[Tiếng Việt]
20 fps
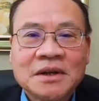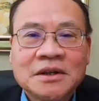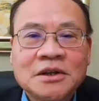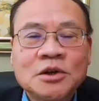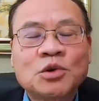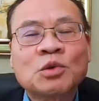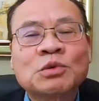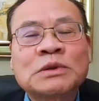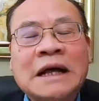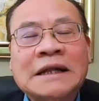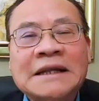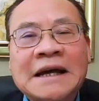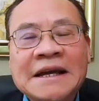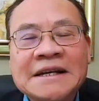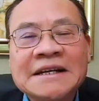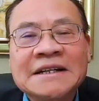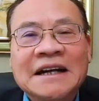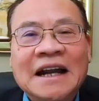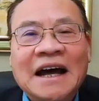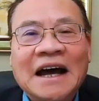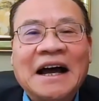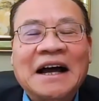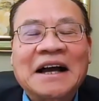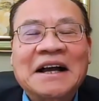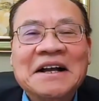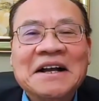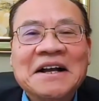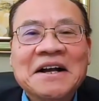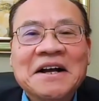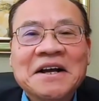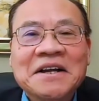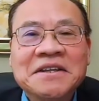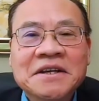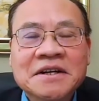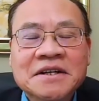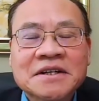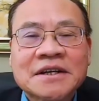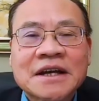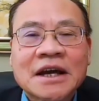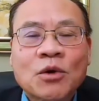như chúng ta thấy rằng là
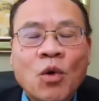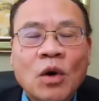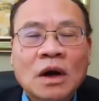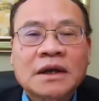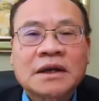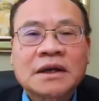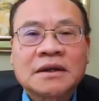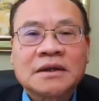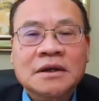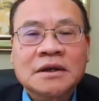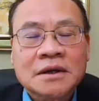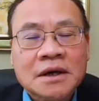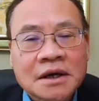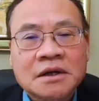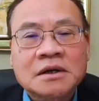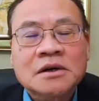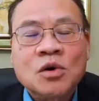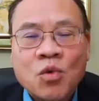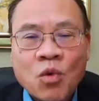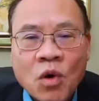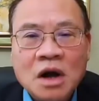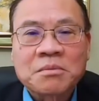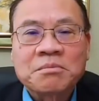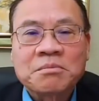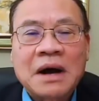những cái quốc những cái cường quốc